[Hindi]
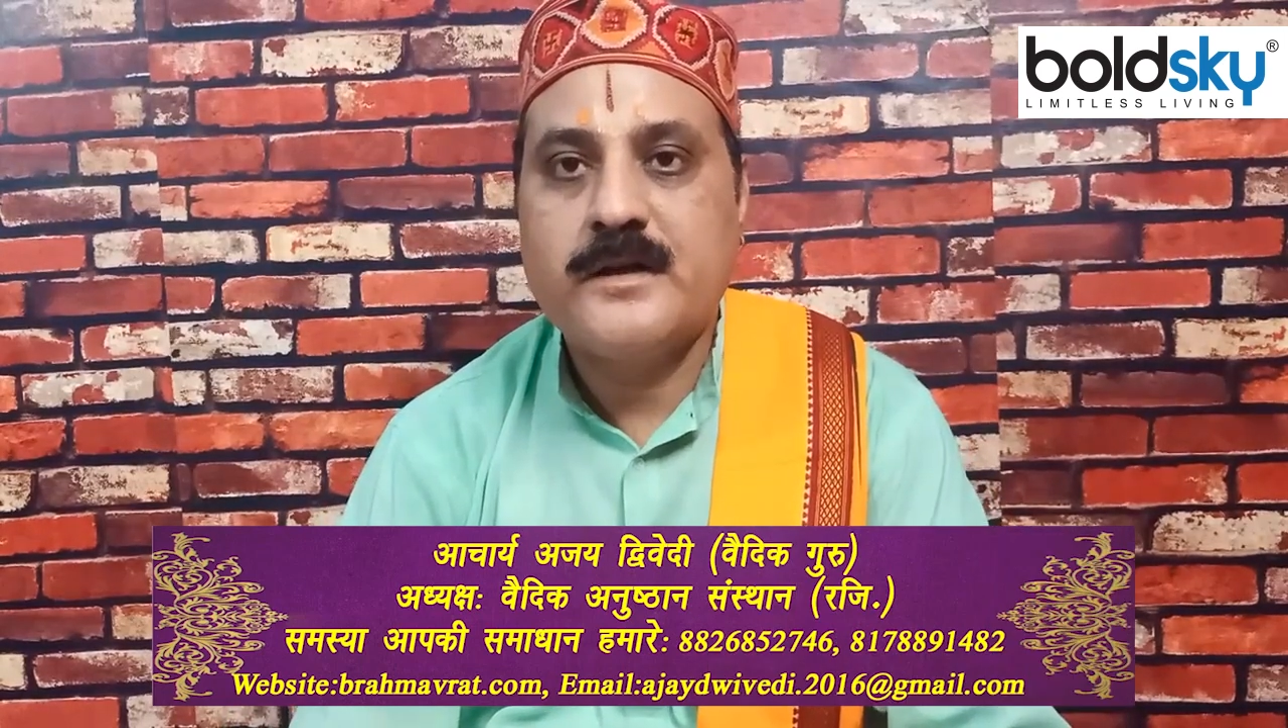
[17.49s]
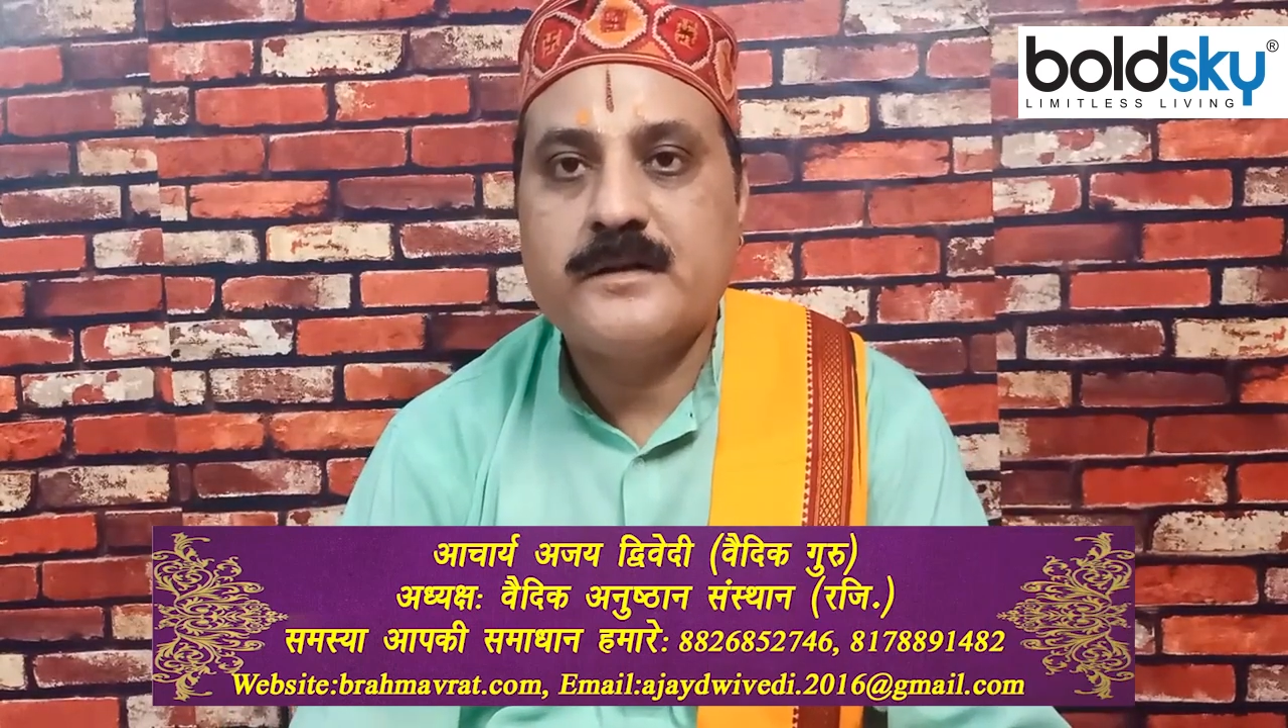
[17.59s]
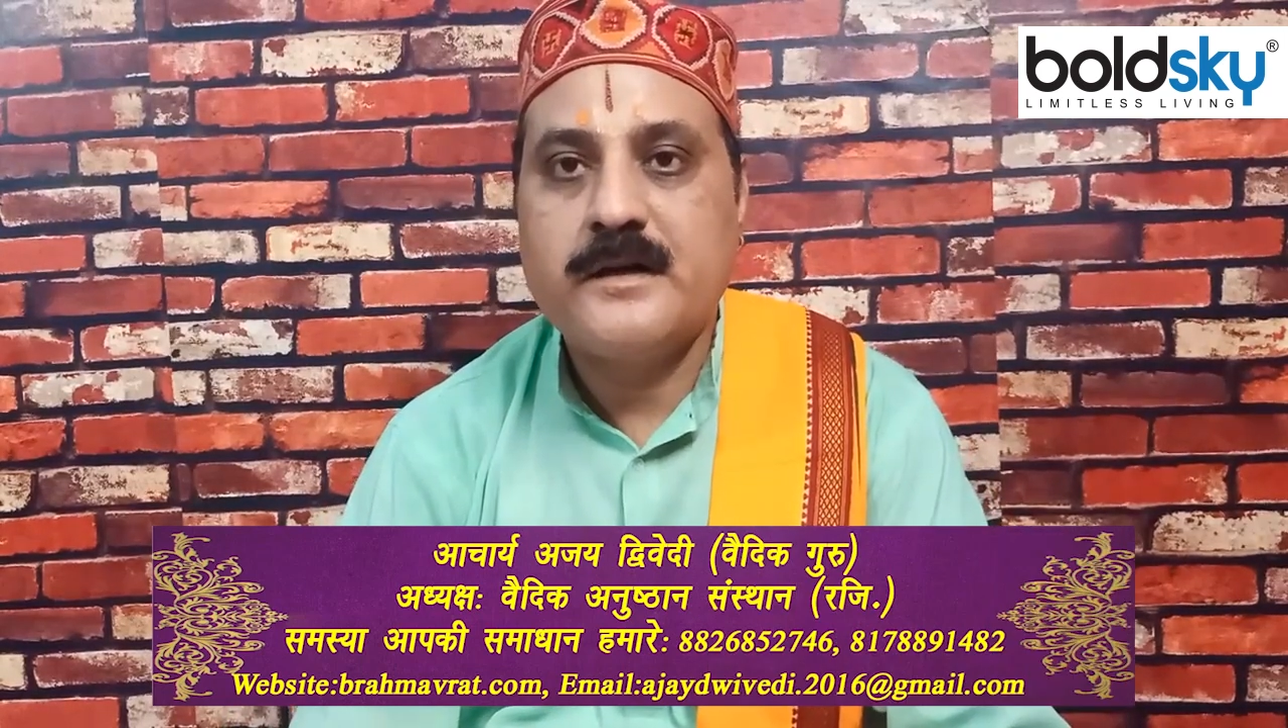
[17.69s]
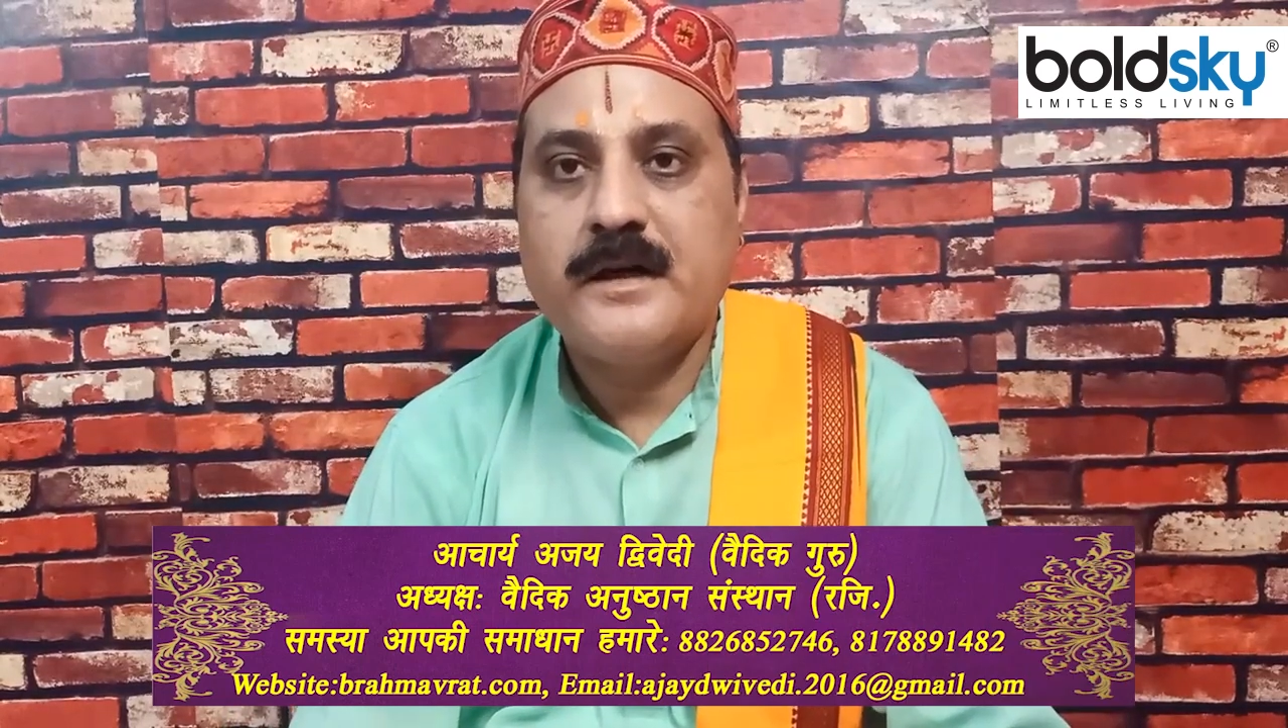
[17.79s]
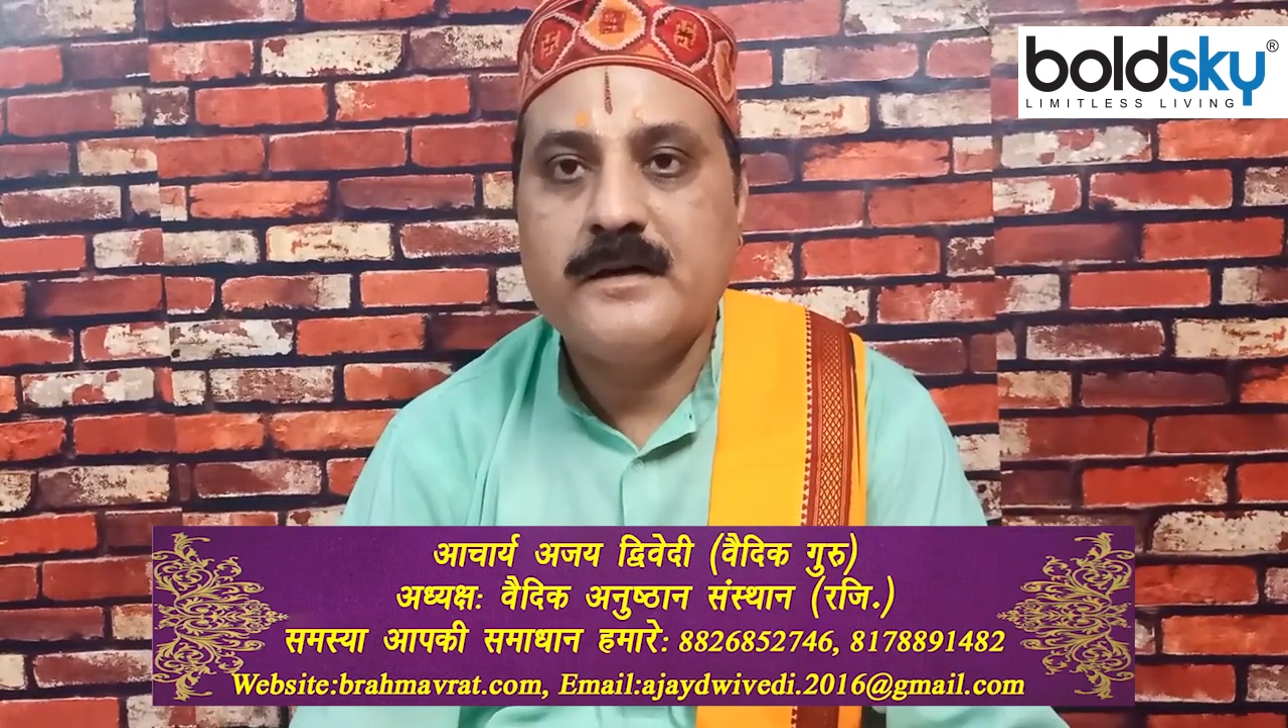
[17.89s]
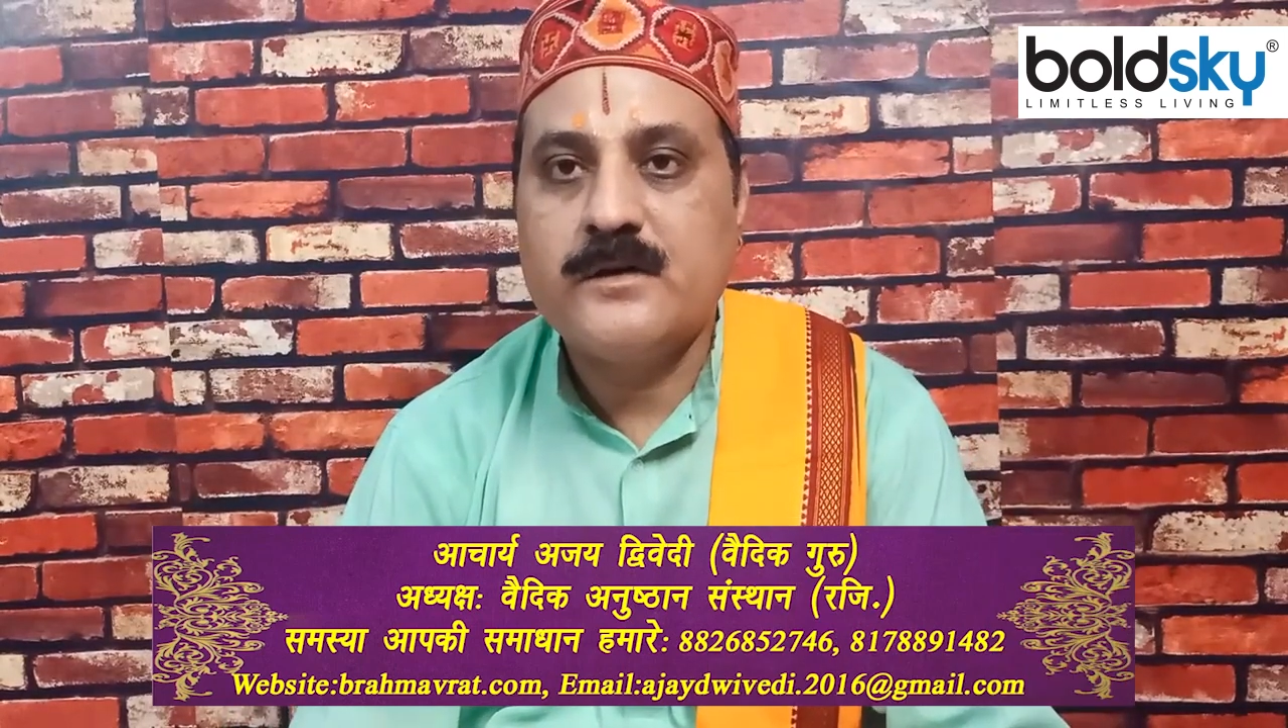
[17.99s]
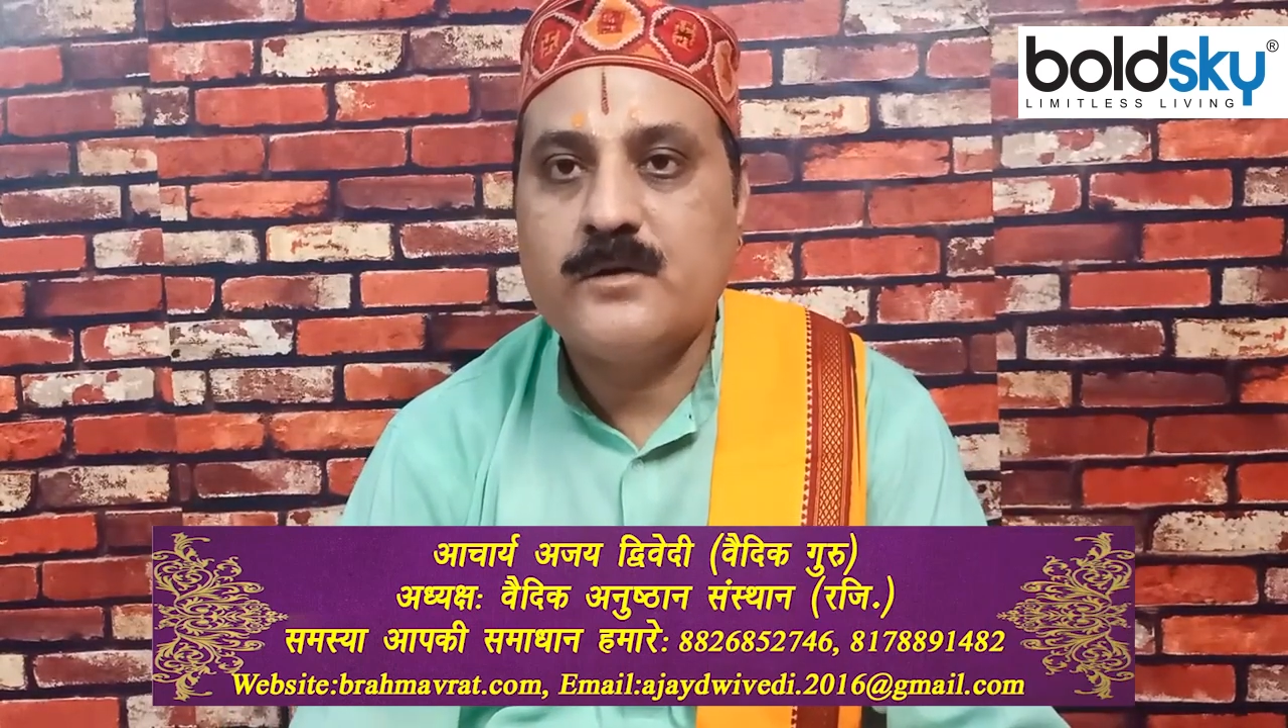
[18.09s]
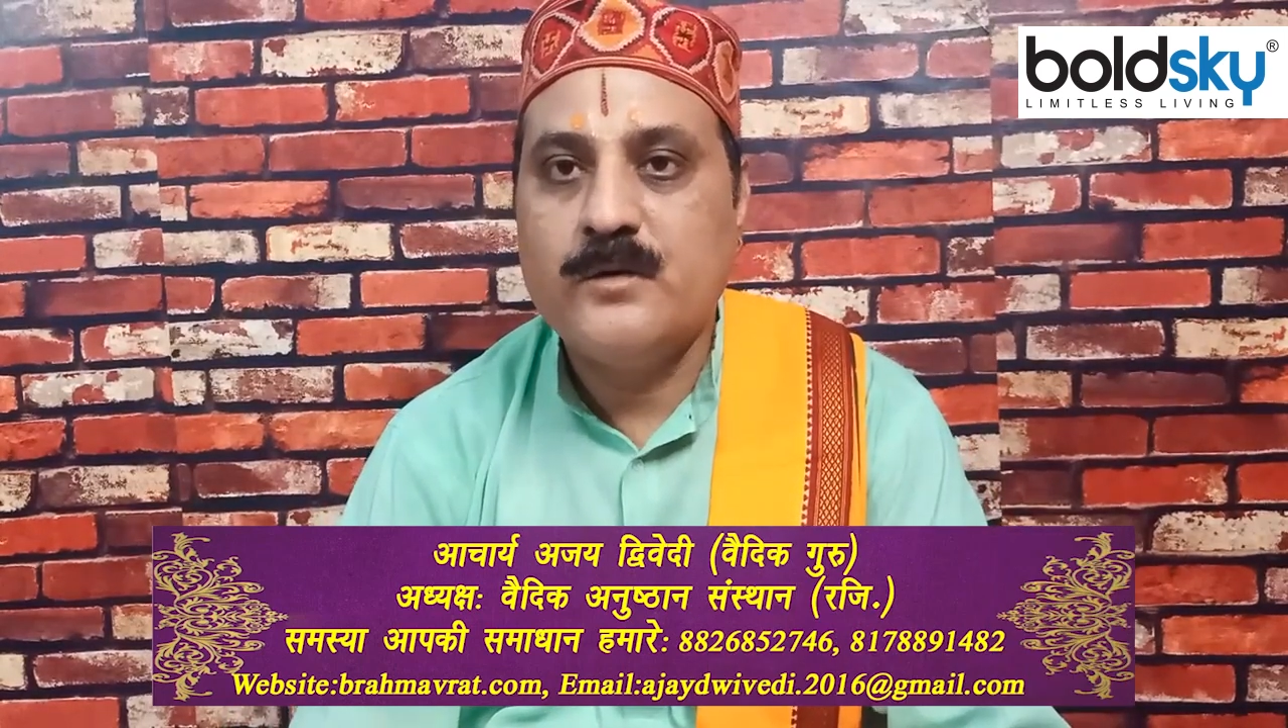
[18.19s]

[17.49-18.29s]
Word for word: नाशाय